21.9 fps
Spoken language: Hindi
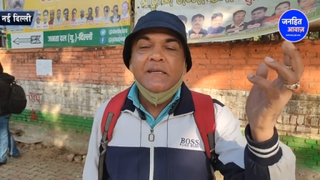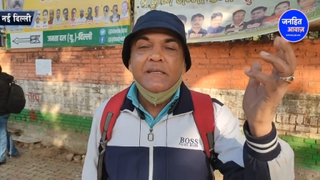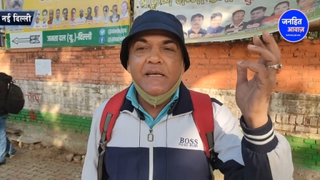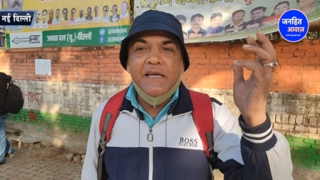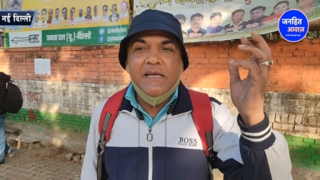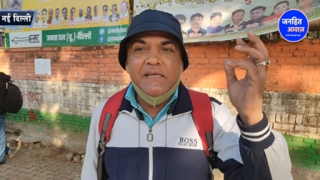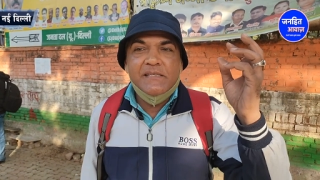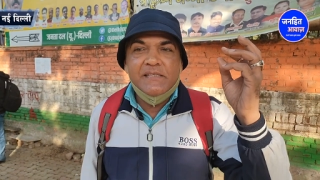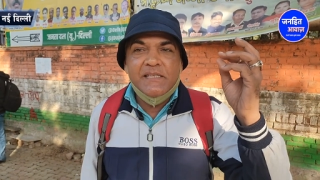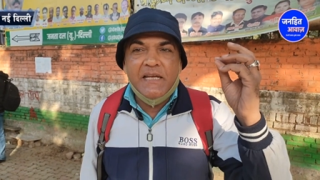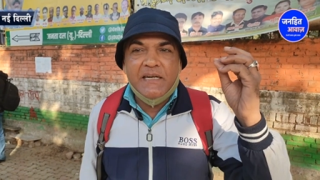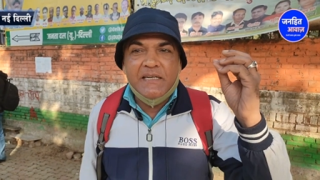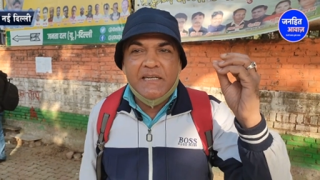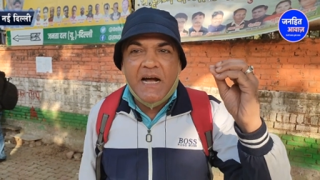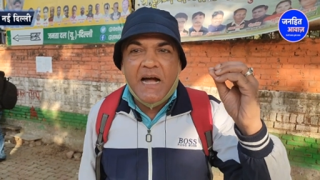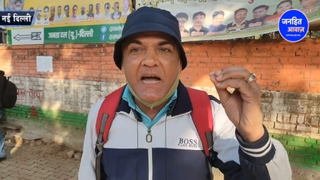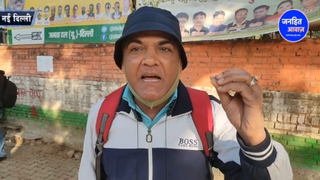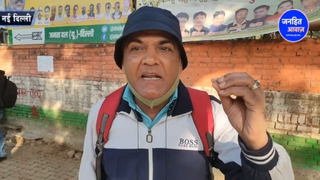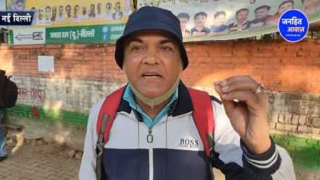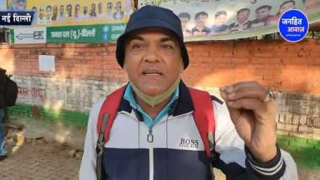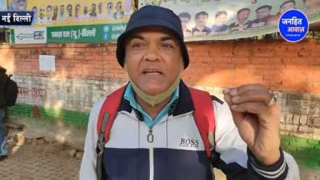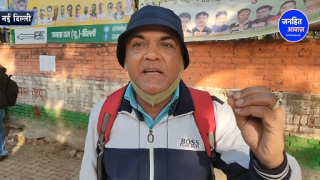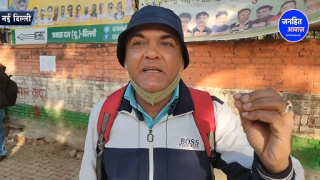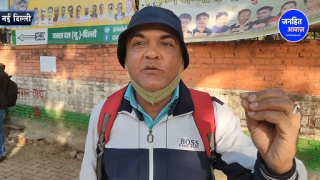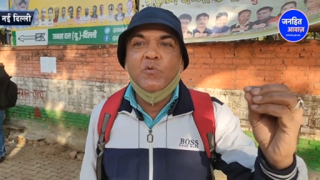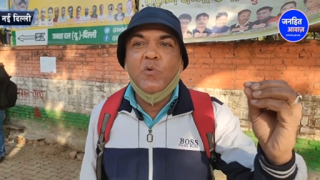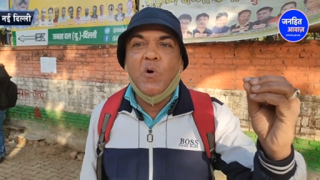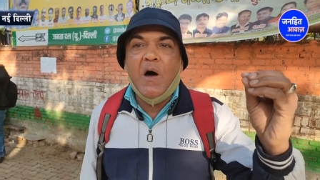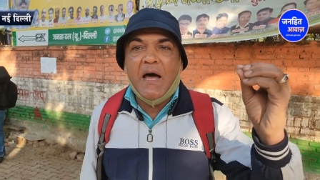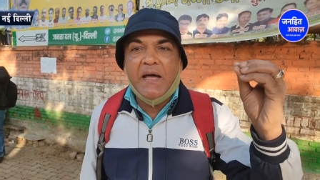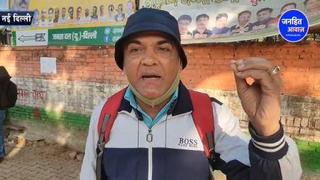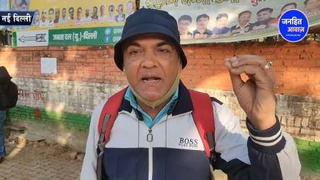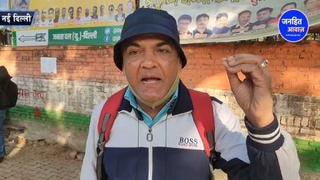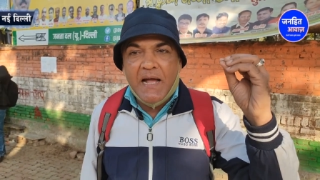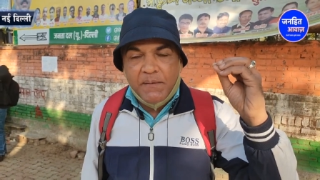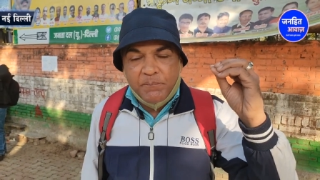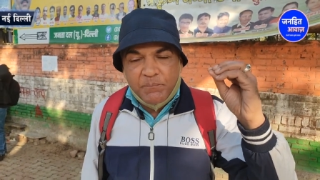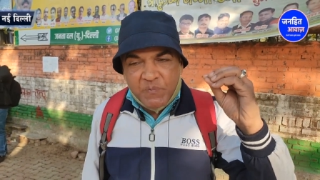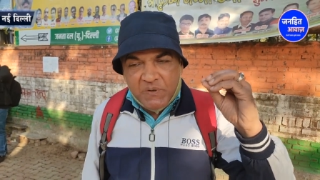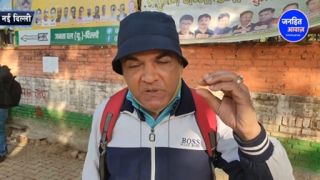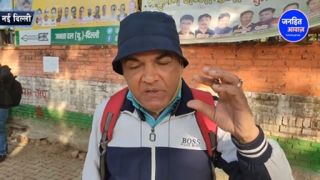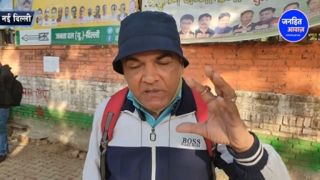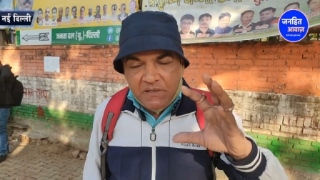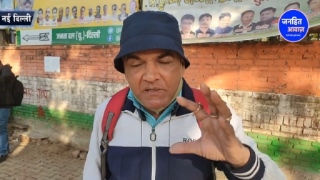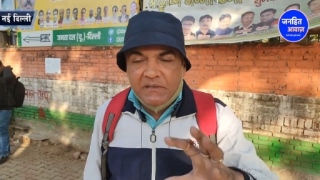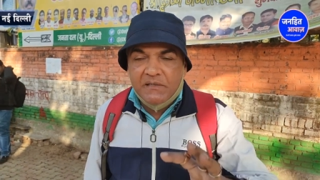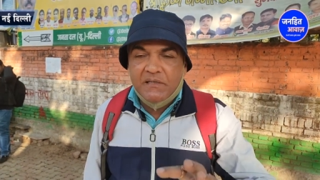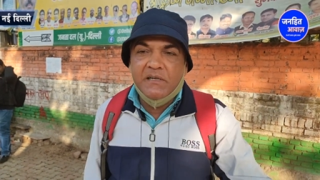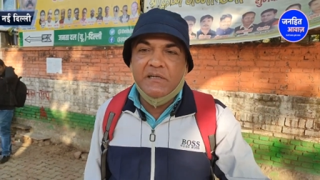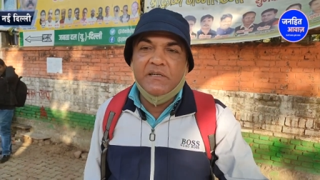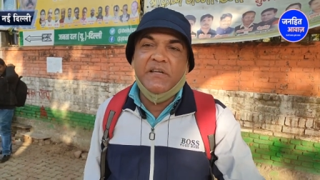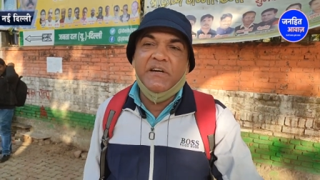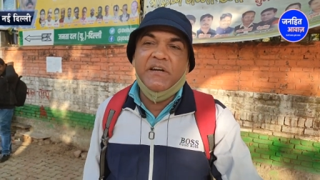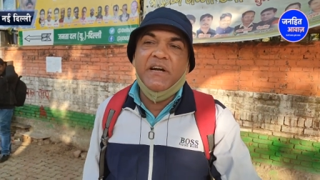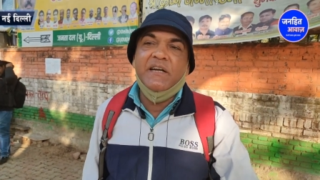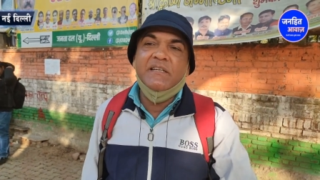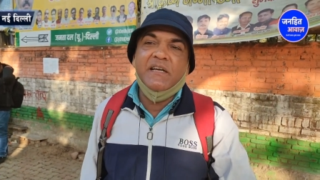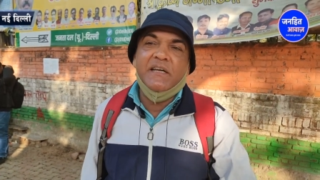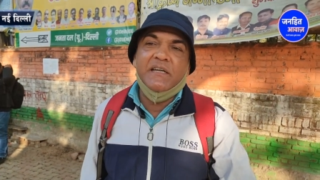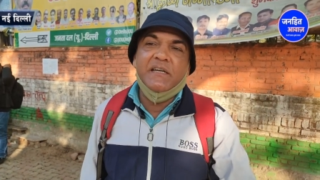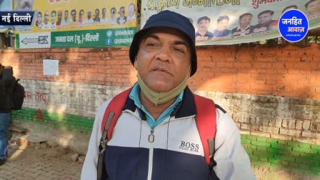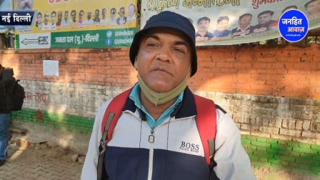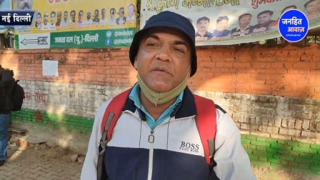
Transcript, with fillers: ये सरकार के द्वारा क्रिएट करी